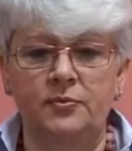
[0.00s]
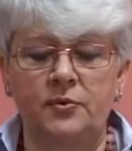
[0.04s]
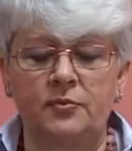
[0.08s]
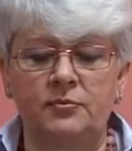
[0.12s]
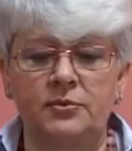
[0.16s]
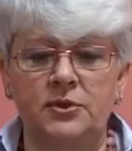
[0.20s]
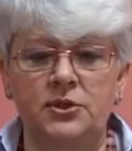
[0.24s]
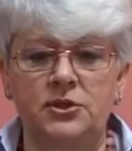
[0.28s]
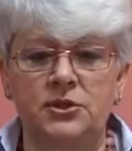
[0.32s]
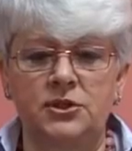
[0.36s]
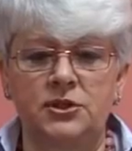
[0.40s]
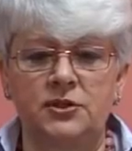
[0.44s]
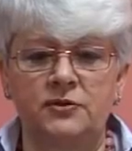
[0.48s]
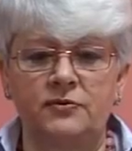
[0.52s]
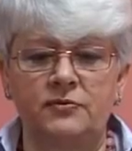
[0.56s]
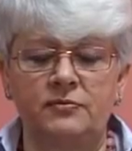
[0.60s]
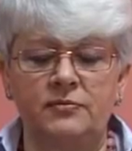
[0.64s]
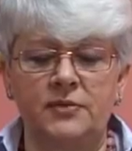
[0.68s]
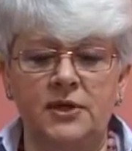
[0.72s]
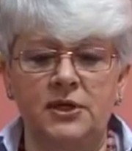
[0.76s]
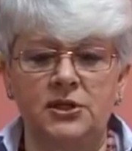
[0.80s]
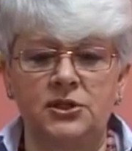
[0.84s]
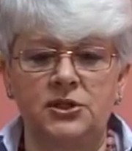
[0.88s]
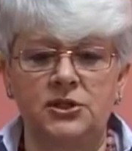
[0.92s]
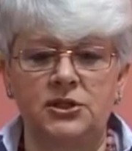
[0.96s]
publiczny w
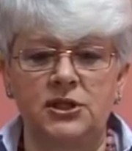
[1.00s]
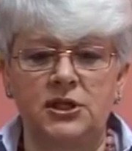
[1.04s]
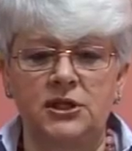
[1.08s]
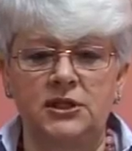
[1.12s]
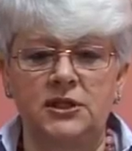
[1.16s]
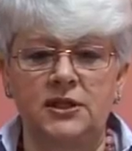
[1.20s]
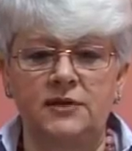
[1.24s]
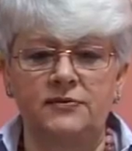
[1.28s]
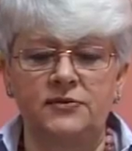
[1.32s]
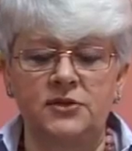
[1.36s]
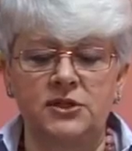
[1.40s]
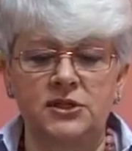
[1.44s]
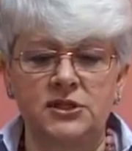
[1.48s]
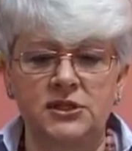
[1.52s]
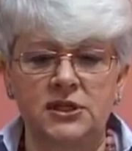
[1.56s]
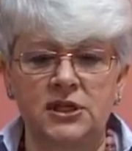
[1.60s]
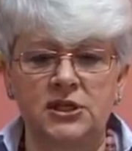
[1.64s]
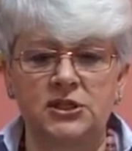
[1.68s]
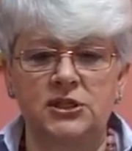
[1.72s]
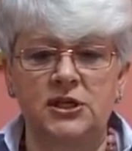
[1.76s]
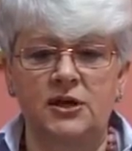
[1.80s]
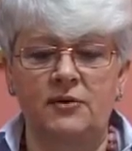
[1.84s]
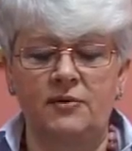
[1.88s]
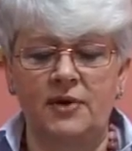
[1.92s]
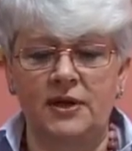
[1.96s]
mieście i te
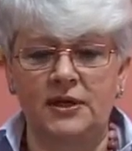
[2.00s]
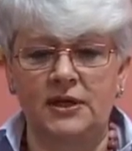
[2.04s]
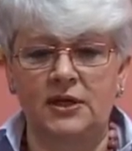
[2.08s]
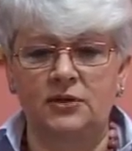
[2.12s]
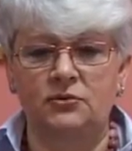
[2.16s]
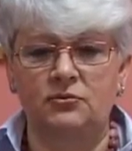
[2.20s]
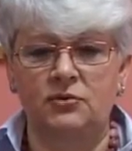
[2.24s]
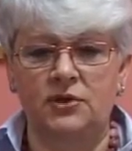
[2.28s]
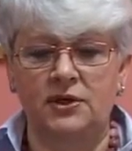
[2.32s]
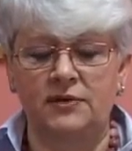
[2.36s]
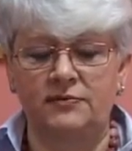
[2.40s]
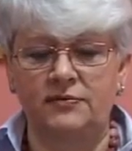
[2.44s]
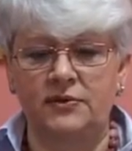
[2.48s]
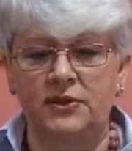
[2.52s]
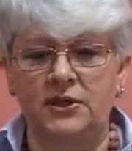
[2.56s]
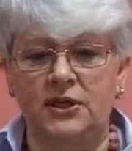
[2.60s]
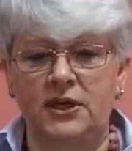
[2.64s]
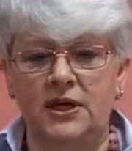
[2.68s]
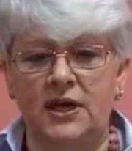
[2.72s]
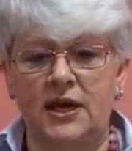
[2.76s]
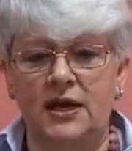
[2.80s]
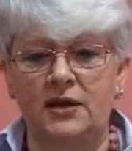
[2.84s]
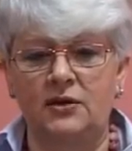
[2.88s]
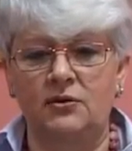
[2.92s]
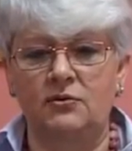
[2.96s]
wszystkie działania, które
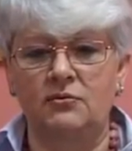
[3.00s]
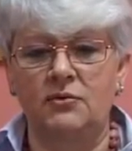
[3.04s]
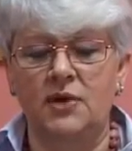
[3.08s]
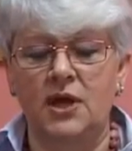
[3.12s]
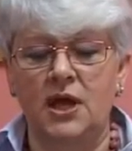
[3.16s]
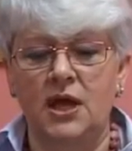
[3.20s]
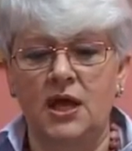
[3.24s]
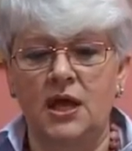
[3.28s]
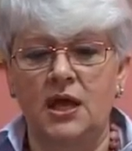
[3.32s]
wynikają